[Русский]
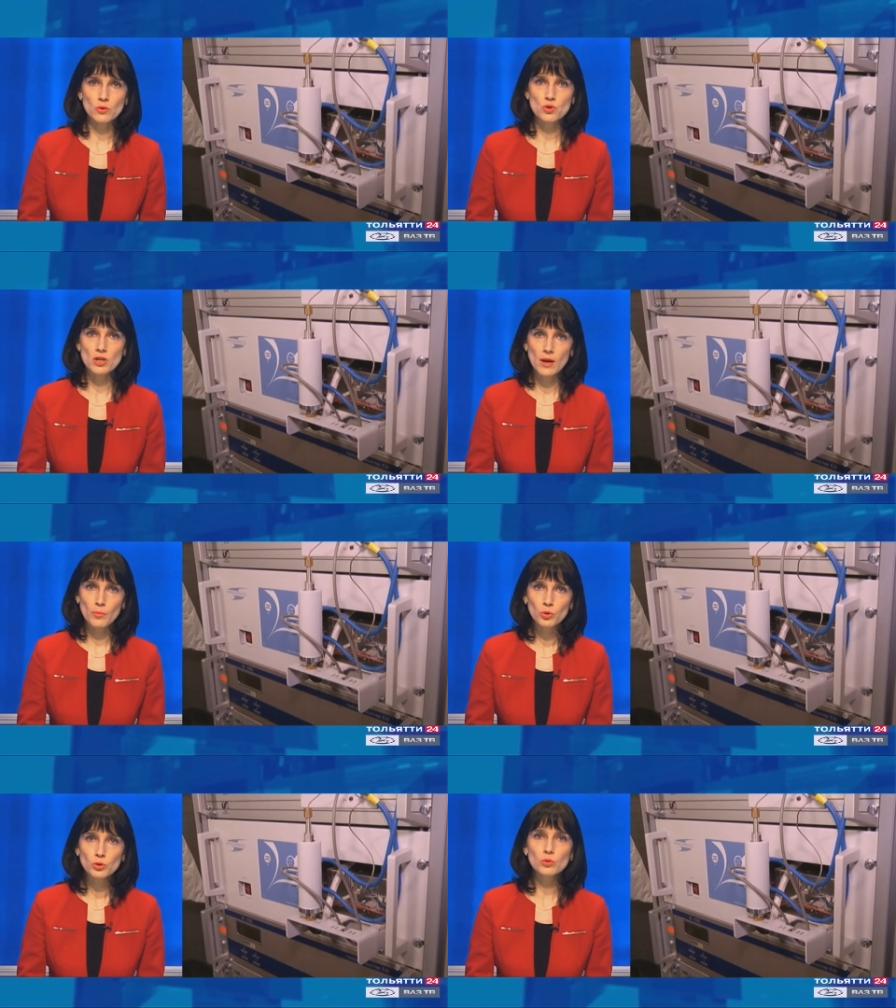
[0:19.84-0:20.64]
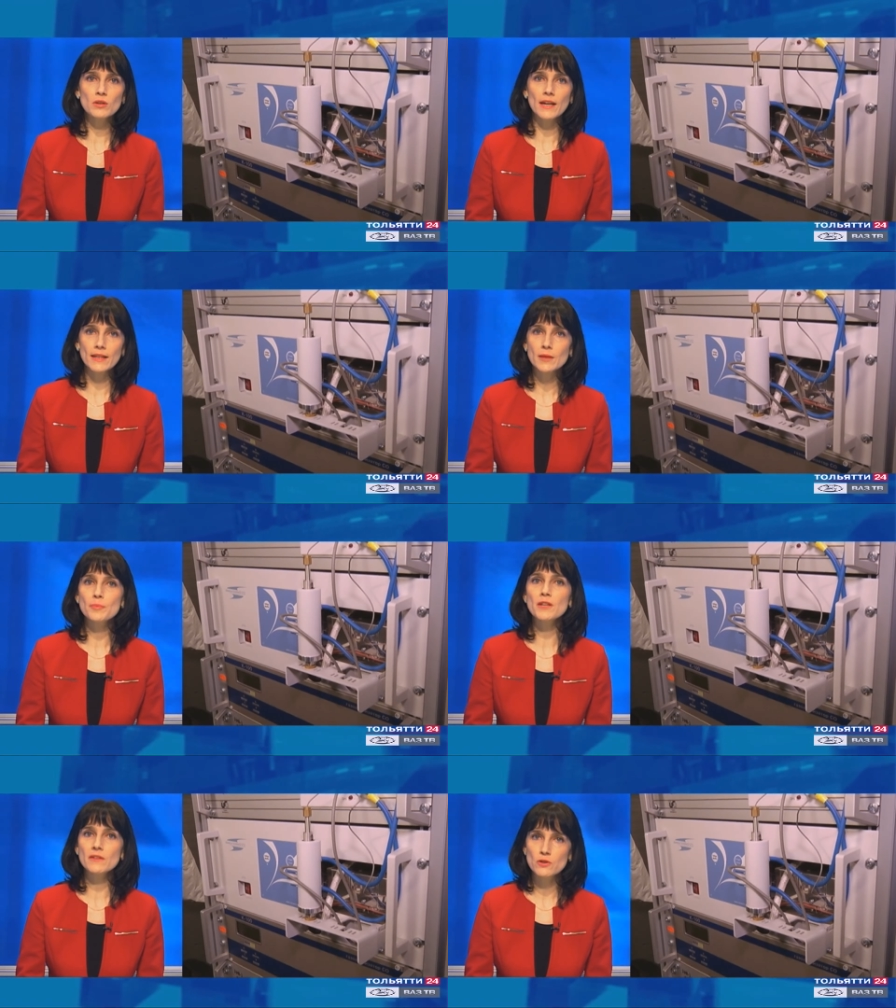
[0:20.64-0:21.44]
уже работают на этой
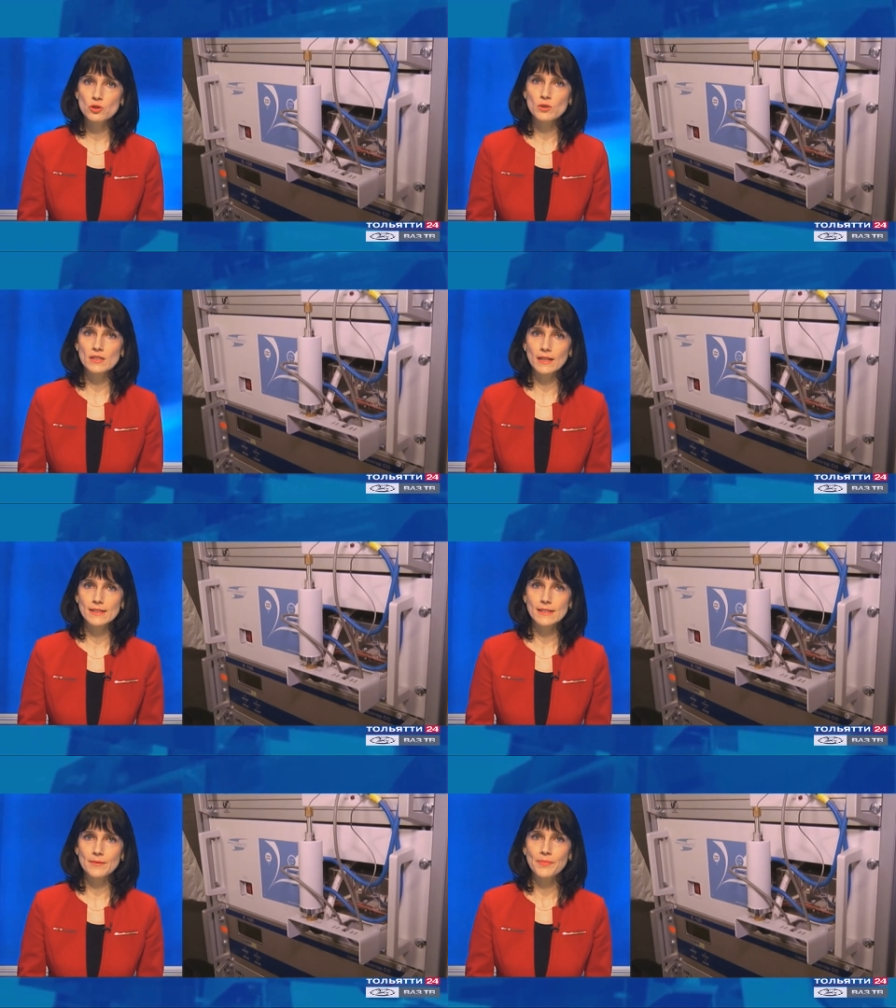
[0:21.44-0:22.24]
передвижной станции.